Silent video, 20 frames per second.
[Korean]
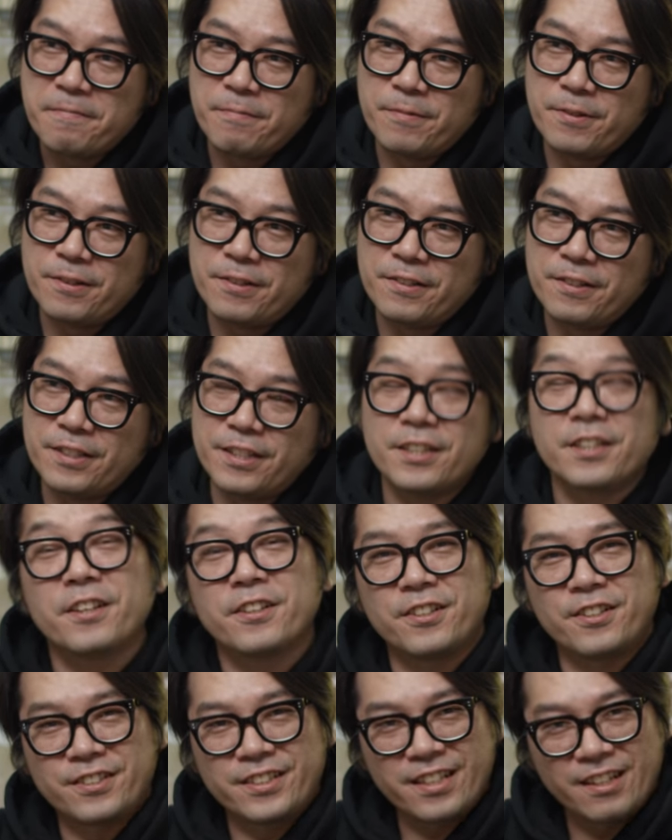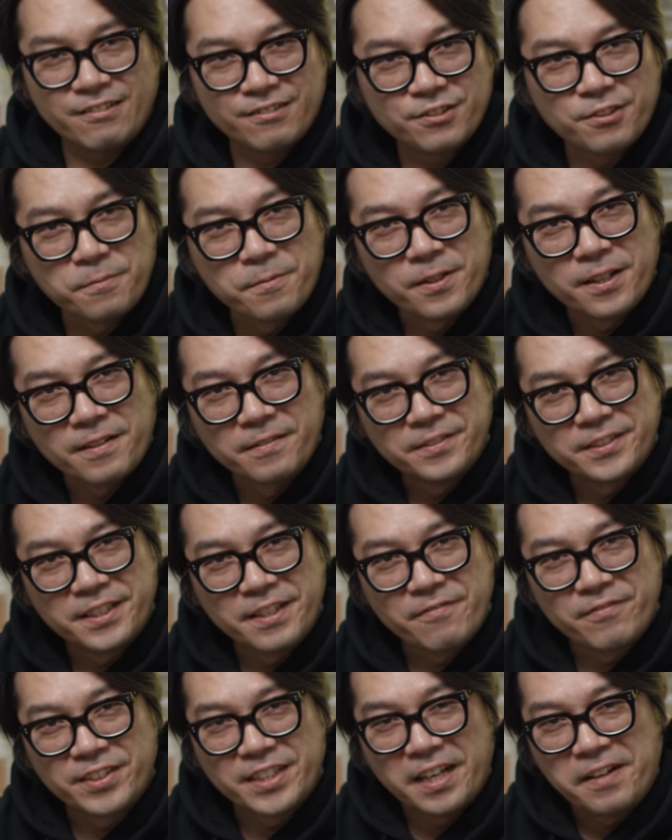뭐 그러려니 하고 넘어가면
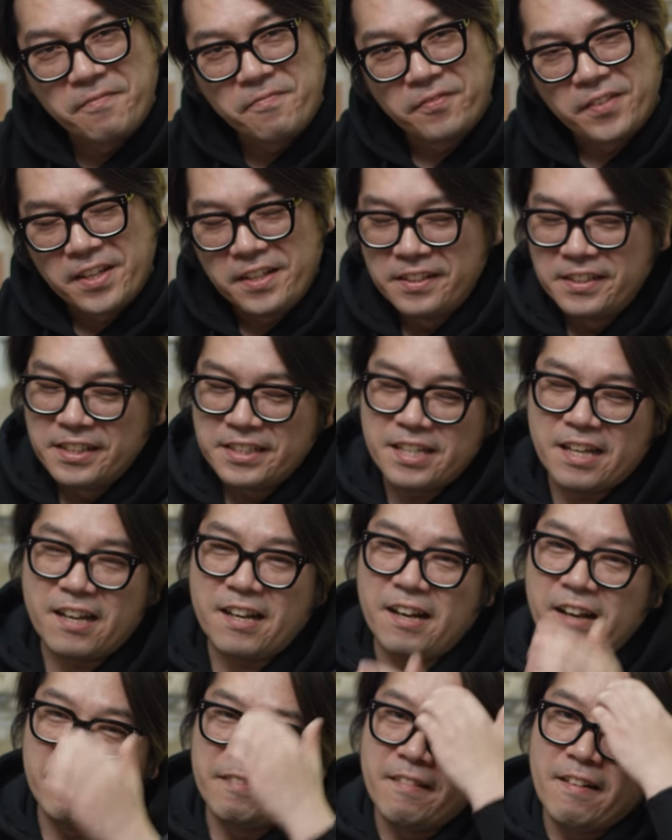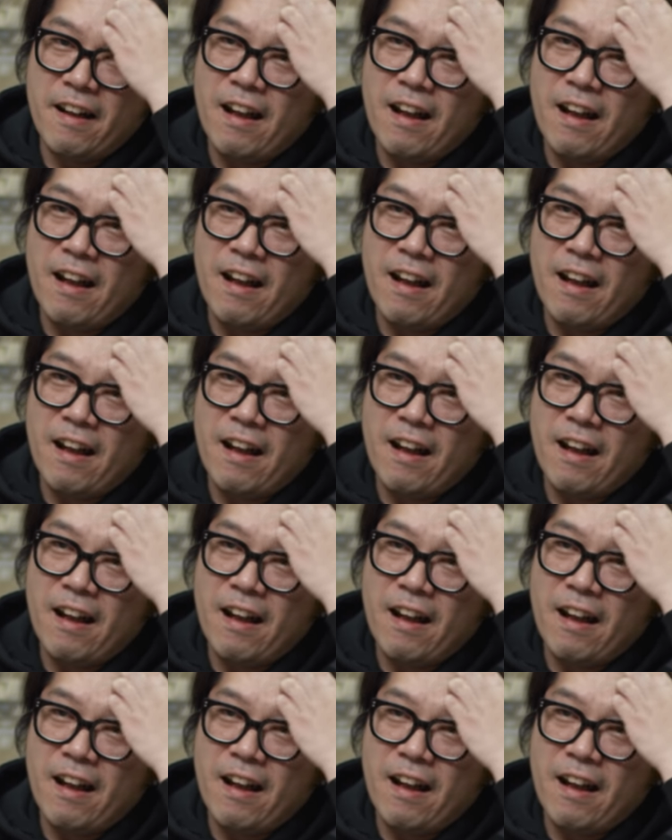됩니다. 자,